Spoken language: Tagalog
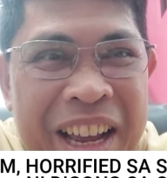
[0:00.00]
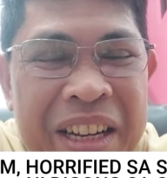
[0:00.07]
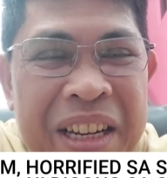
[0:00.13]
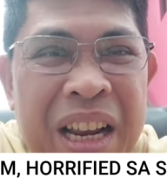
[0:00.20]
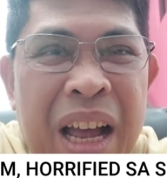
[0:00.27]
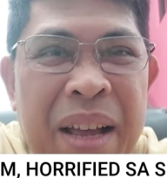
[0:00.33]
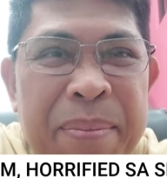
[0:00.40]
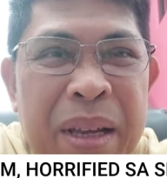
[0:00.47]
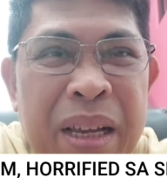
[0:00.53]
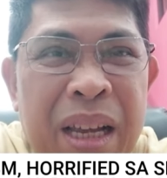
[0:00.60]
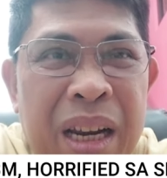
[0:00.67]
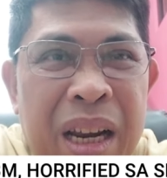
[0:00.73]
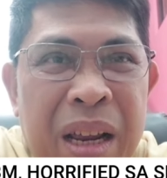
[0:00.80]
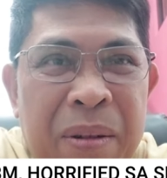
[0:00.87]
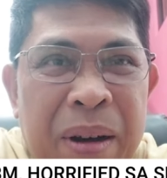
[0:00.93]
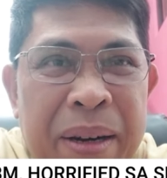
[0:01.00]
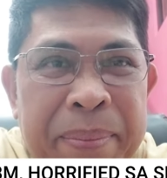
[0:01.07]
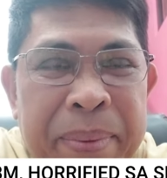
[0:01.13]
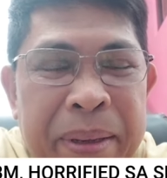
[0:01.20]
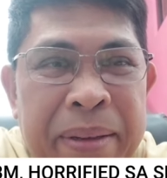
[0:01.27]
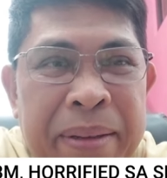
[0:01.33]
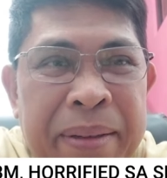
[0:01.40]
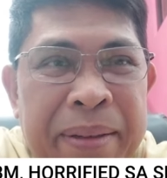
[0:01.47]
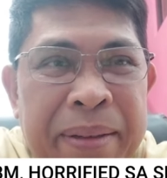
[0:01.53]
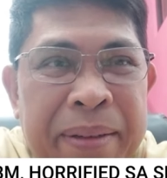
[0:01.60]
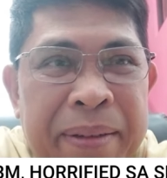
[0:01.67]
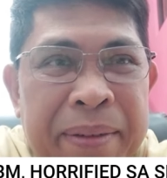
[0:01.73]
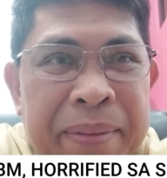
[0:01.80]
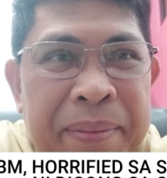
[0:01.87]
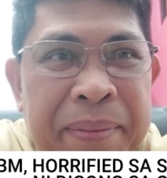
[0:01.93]
ang daming iniwan po
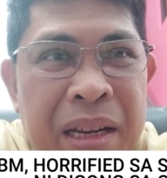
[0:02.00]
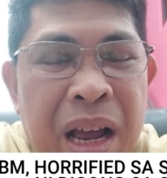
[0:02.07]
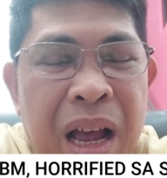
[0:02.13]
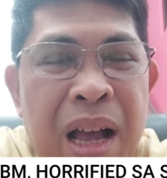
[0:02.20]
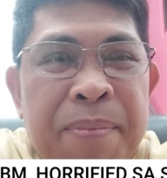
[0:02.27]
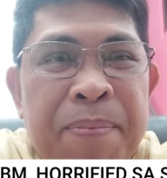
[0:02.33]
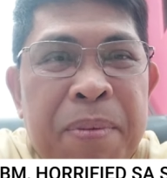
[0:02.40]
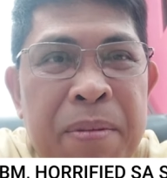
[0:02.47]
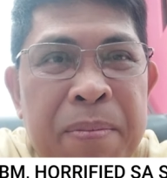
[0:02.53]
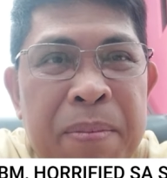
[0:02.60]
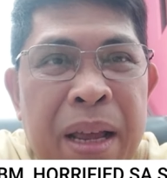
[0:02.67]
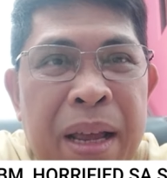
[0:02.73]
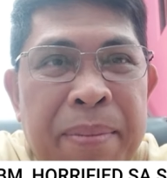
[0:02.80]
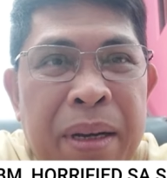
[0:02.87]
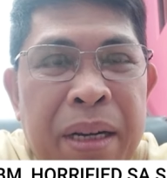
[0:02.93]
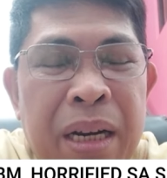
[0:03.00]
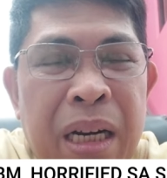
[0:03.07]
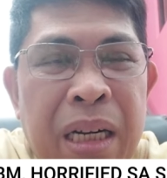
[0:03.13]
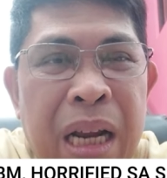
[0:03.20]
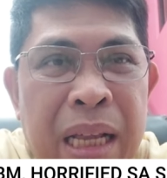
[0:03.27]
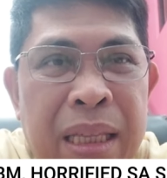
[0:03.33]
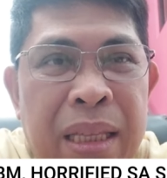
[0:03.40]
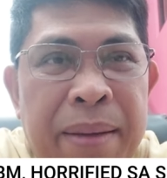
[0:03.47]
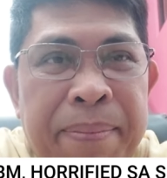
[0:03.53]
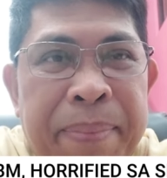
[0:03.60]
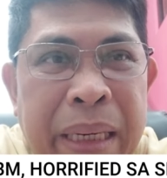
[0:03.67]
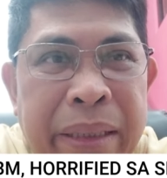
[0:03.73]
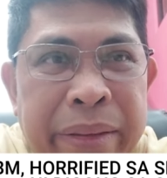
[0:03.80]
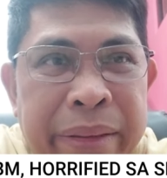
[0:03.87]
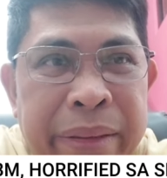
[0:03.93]
na problema ng dating
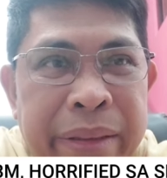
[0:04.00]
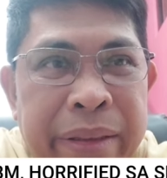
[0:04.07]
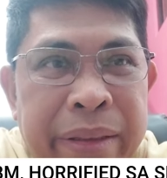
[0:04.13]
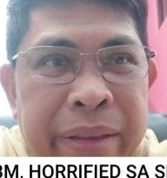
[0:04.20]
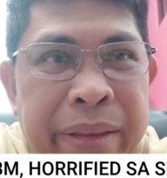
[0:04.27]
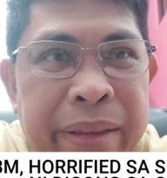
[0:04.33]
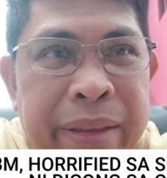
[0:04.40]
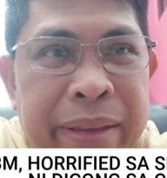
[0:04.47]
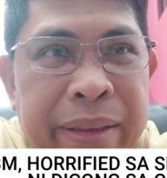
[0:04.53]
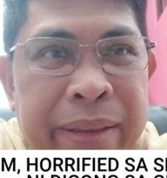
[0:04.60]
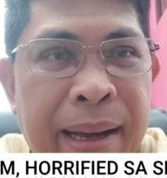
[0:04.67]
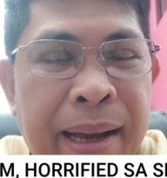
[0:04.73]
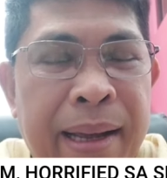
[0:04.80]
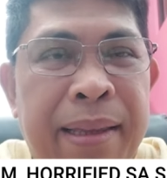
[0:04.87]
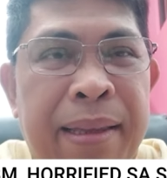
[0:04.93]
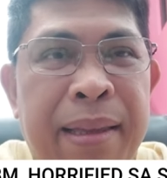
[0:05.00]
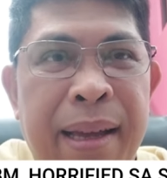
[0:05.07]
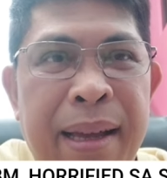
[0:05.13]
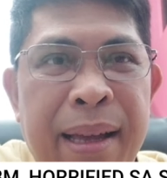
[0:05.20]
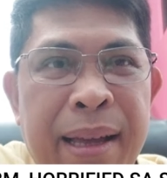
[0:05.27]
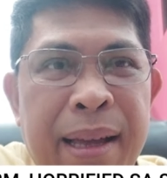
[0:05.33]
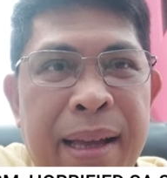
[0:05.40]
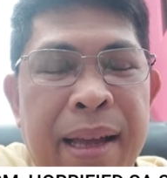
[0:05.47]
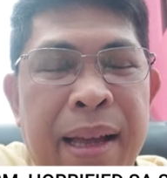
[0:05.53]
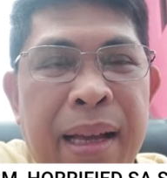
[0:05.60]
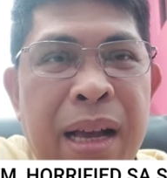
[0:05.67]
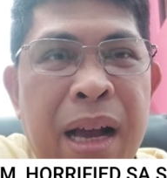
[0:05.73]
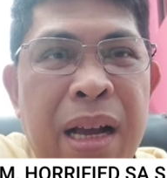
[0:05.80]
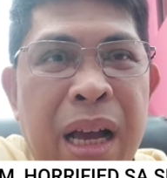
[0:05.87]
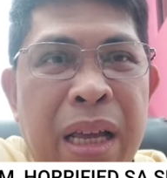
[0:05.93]
Pangulo. At uh,
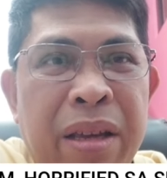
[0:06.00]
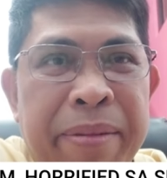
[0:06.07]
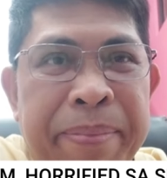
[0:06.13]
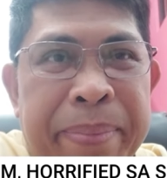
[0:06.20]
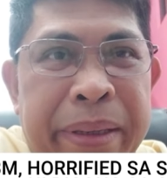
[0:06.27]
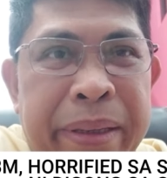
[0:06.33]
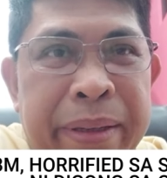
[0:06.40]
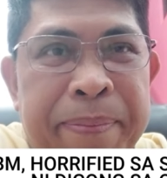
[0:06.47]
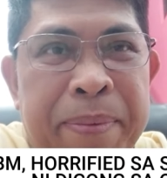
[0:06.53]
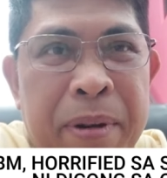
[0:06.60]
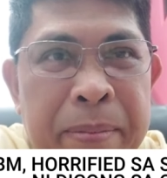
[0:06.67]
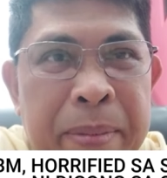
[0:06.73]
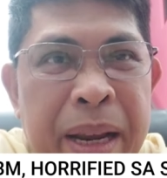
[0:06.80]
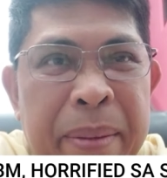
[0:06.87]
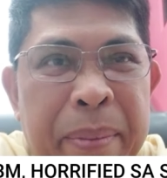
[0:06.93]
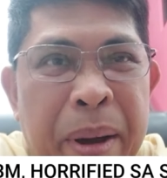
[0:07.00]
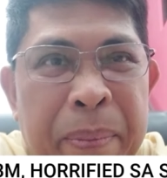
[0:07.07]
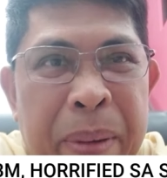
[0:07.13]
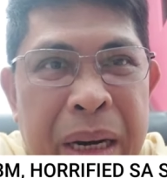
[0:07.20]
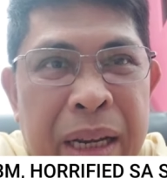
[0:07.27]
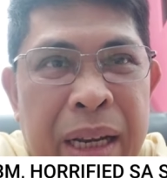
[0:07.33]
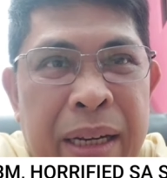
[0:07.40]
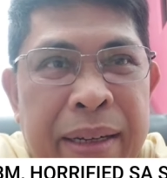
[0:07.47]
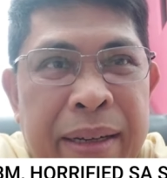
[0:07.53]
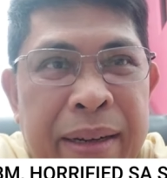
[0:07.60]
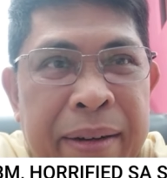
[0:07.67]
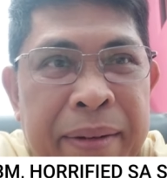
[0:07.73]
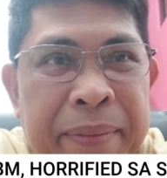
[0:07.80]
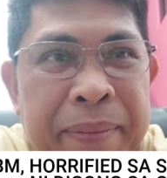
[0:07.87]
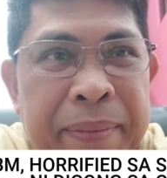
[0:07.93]
hanggang ngayon po, problema pa rin
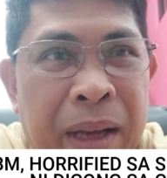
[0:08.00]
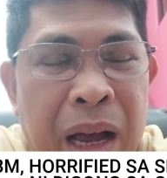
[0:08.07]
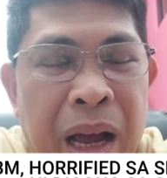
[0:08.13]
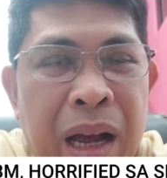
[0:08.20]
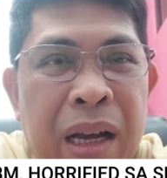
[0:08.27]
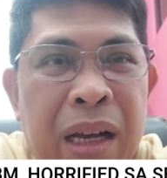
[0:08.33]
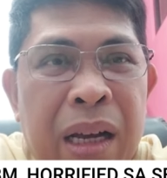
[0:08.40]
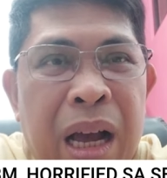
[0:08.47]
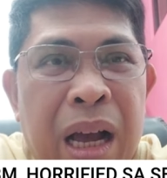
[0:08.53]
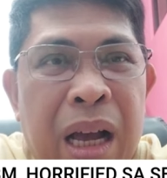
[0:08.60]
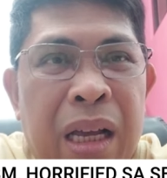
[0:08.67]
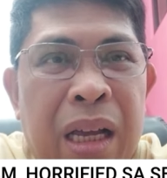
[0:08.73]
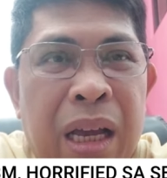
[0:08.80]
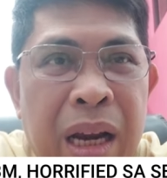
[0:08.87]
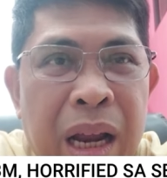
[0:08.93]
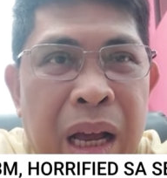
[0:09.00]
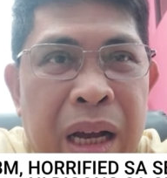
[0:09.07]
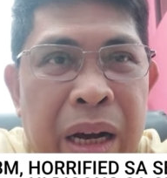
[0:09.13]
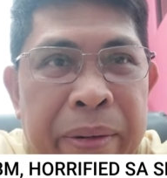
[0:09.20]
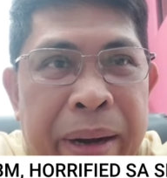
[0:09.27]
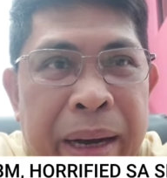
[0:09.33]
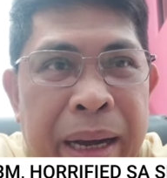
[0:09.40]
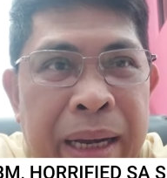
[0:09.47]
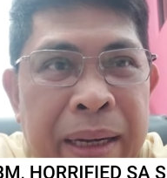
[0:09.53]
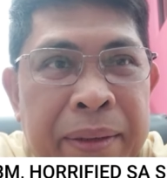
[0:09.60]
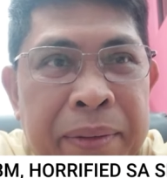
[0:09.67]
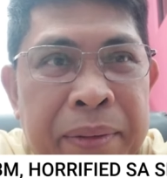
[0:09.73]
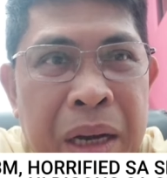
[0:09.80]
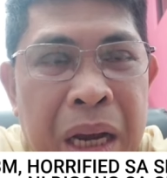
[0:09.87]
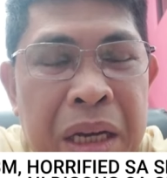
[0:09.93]
ang uh, ginagawa
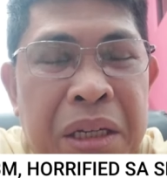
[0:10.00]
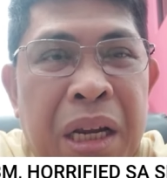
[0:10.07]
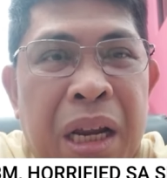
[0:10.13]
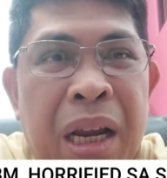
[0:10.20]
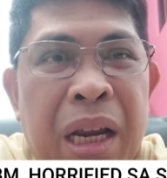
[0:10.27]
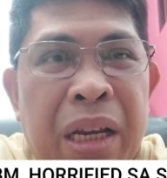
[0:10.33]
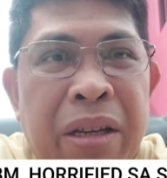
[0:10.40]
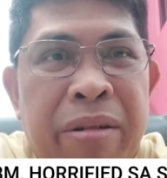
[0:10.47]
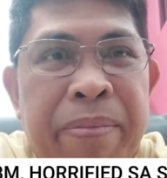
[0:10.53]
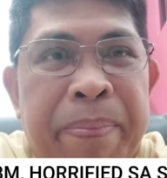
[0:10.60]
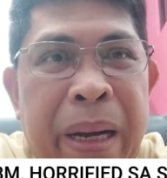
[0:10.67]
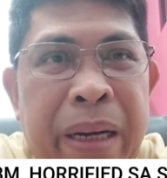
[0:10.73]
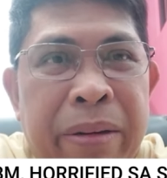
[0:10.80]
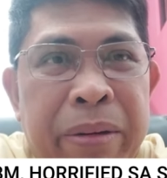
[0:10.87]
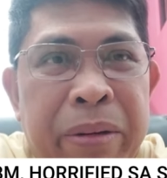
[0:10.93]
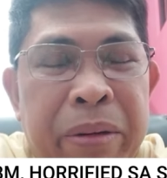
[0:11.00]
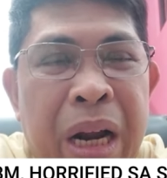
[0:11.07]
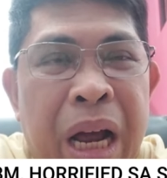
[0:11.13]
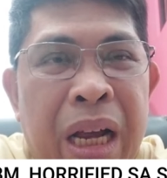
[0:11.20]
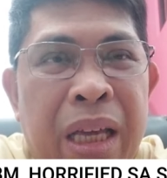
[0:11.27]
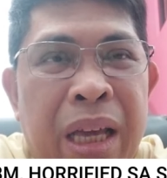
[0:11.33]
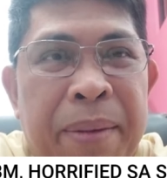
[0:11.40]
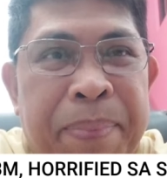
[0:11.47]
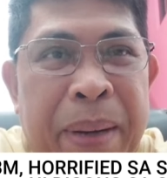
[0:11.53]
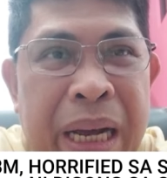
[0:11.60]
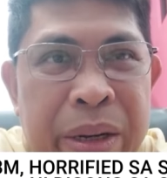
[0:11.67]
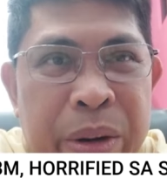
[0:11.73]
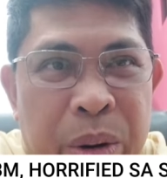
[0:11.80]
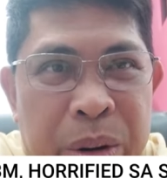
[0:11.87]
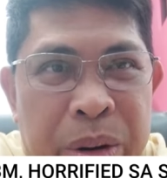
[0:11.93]
kasi yung Pangulo naging
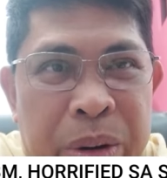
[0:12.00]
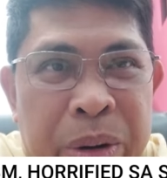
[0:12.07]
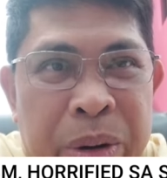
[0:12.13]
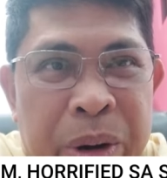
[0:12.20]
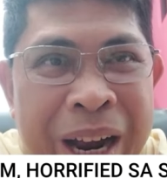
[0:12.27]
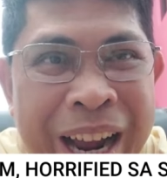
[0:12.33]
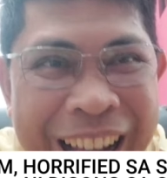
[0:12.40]
panggulo.